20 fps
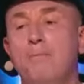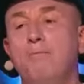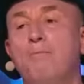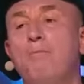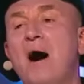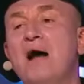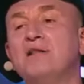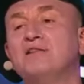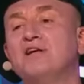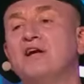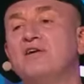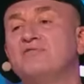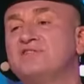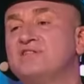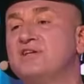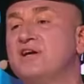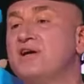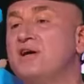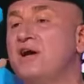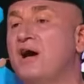
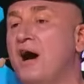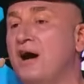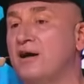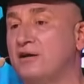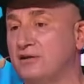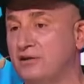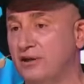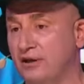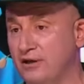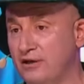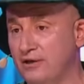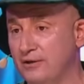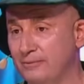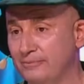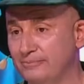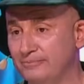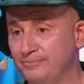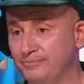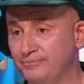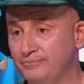Банковской картой.
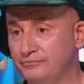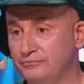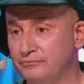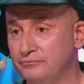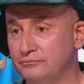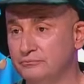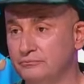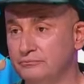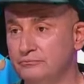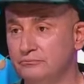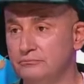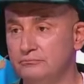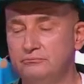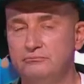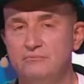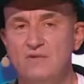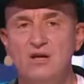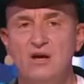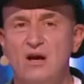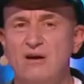
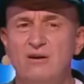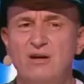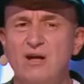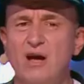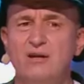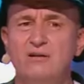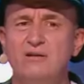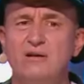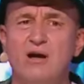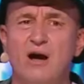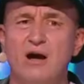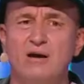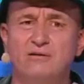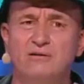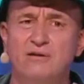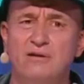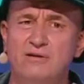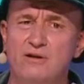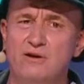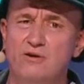Я говорю, я эти
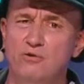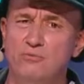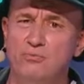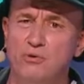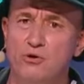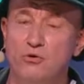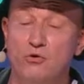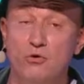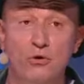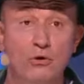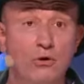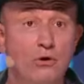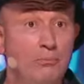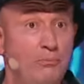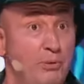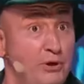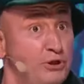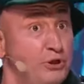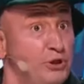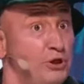карты не люблю.
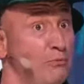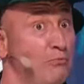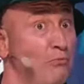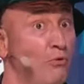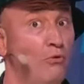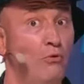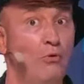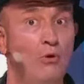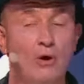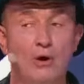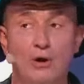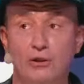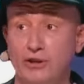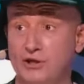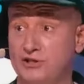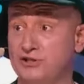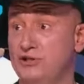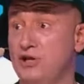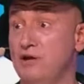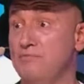Почему?
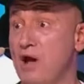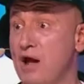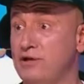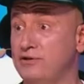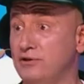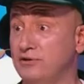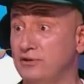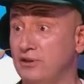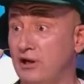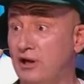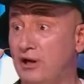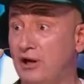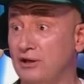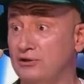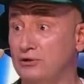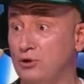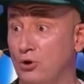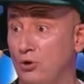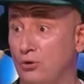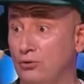Да с ними один
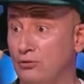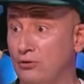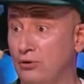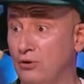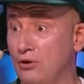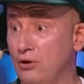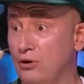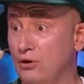лохотрон.